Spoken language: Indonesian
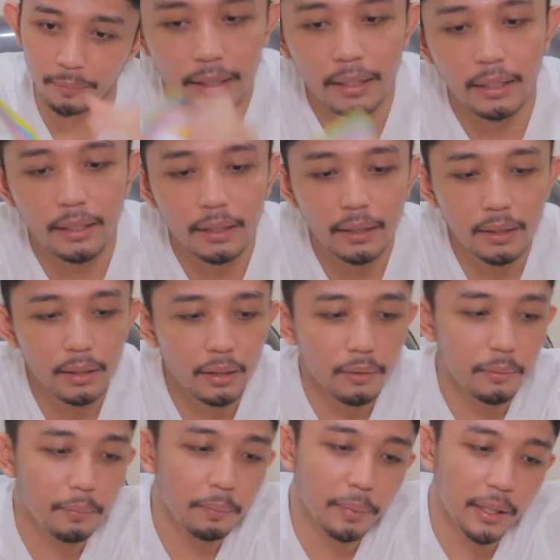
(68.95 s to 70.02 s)
Ini
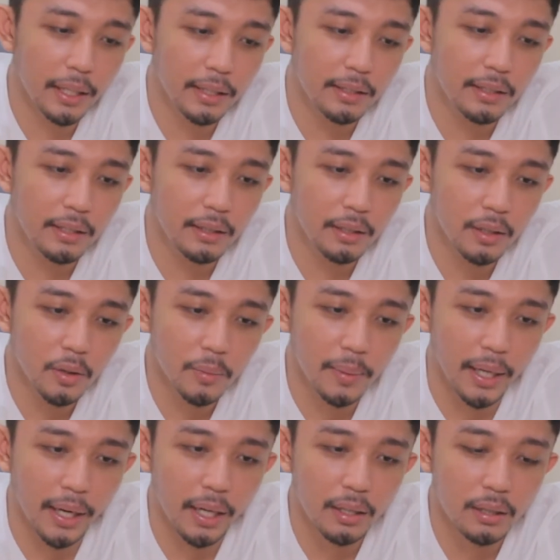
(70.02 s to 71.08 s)
packagingnya
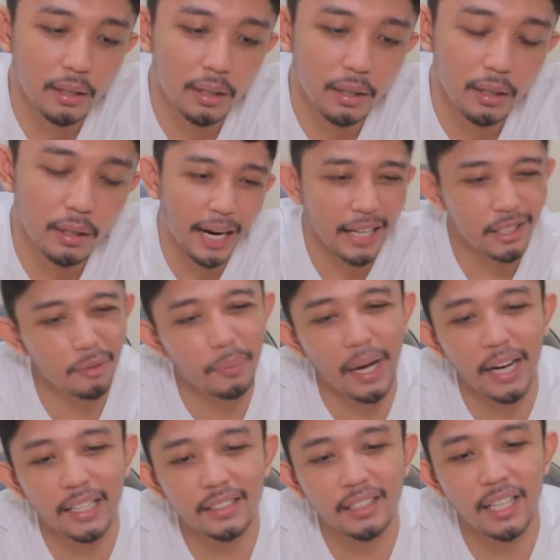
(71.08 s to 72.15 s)
lumayan sih khas banget